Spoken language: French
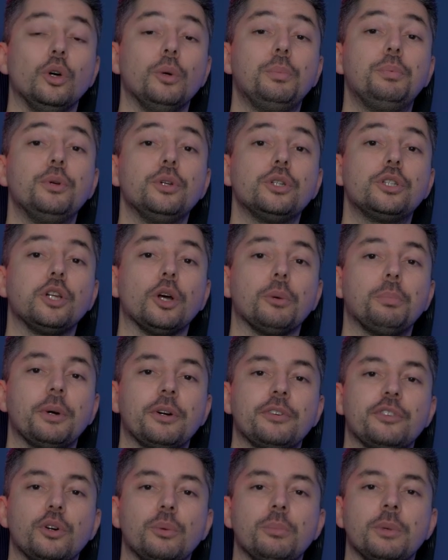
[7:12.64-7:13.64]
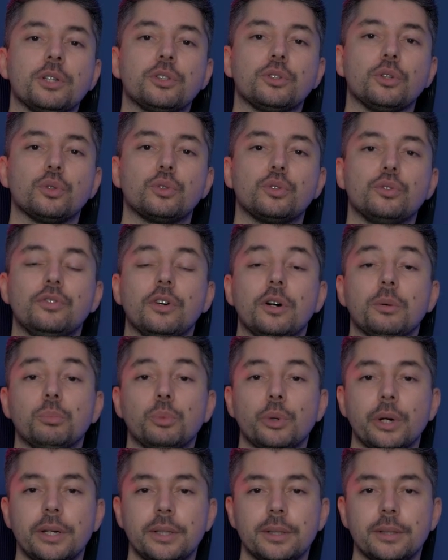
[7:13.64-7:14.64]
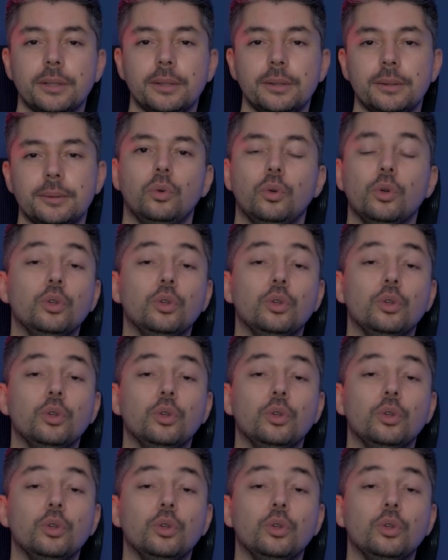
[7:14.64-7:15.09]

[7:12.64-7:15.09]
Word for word: De plus, leurs performances sont souvent moindre,